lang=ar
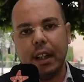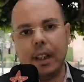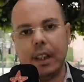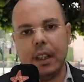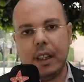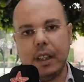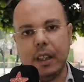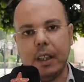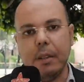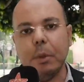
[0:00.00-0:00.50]

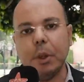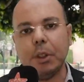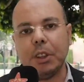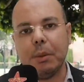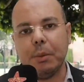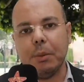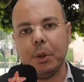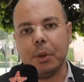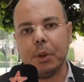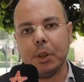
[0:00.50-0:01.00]

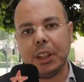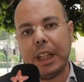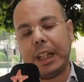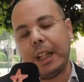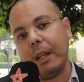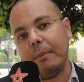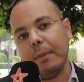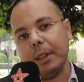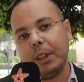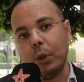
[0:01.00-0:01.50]
لموسى بن
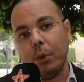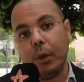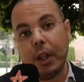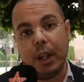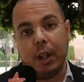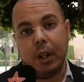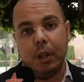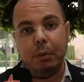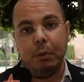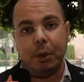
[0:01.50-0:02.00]
نصير كما
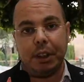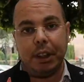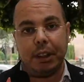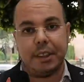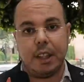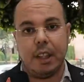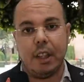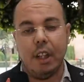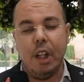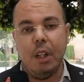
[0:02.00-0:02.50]
صوره
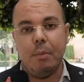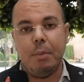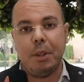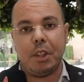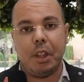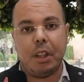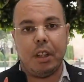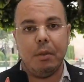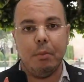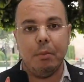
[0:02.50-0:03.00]
المسلسل
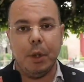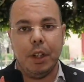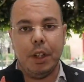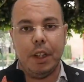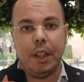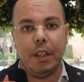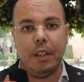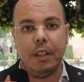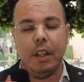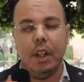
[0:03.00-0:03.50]
بشكل
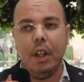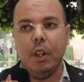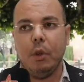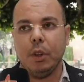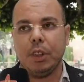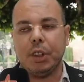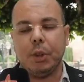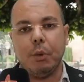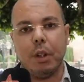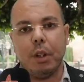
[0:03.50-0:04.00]
مهين
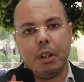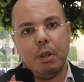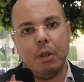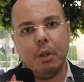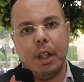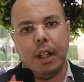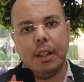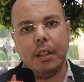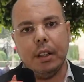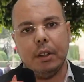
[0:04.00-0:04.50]

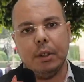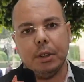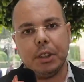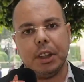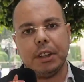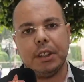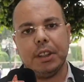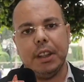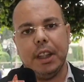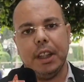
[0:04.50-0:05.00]
وصوره
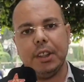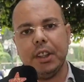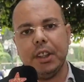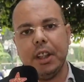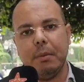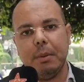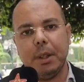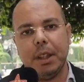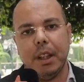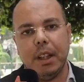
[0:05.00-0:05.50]
انه
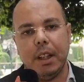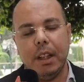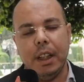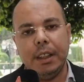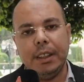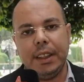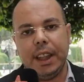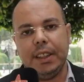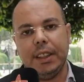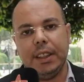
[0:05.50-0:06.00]
شخصيه
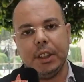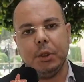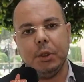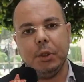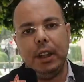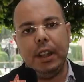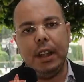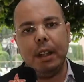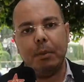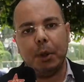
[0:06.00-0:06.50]
اجنبيه
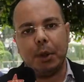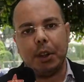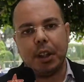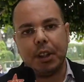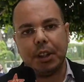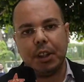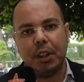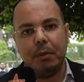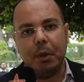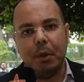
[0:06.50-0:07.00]
تحتاج الى
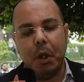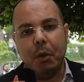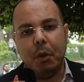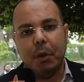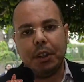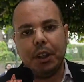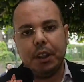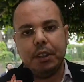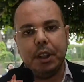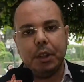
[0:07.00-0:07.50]
مترجم
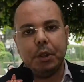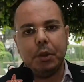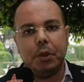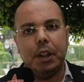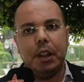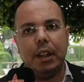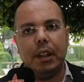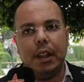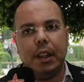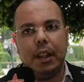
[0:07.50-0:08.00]

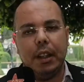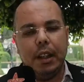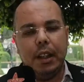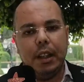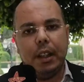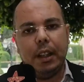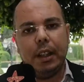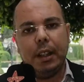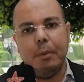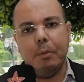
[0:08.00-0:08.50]
وتحتاج
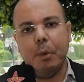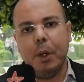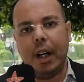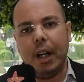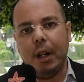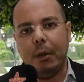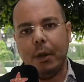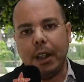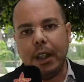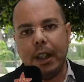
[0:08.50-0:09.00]
الى آه،
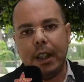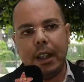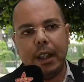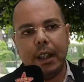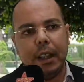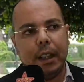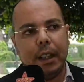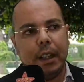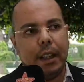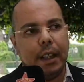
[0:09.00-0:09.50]

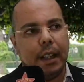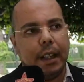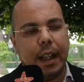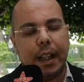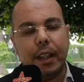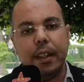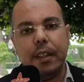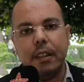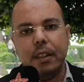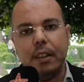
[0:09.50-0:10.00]
معاونه
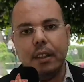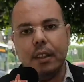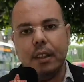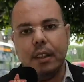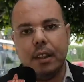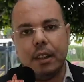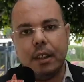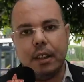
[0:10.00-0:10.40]
لكي